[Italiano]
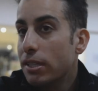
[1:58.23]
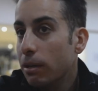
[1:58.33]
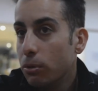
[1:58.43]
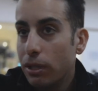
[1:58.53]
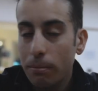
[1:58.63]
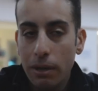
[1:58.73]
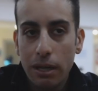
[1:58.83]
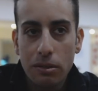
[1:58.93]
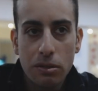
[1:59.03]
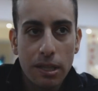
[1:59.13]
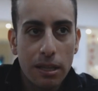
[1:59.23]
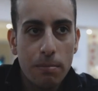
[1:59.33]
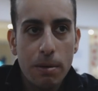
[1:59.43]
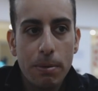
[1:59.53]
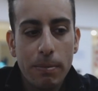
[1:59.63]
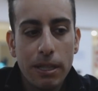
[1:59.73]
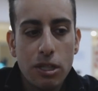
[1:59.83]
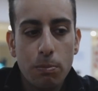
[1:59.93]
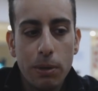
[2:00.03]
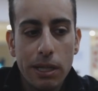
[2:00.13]
dalla mountain bike, sono state le mie prime
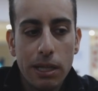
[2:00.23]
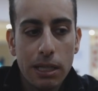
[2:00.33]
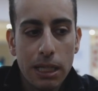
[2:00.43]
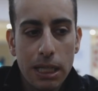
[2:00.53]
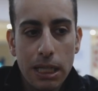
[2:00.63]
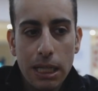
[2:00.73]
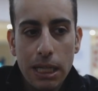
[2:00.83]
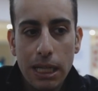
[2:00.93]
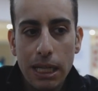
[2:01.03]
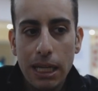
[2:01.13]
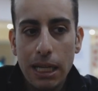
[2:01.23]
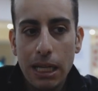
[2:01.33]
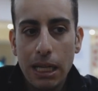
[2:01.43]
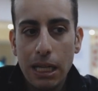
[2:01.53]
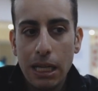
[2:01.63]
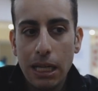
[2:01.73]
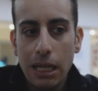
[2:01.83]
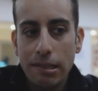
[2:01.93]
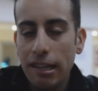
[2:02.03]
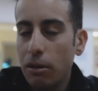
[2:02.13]
discipline
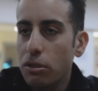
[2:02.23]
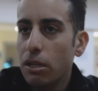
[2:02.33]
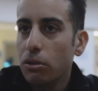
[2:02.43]
e stare così a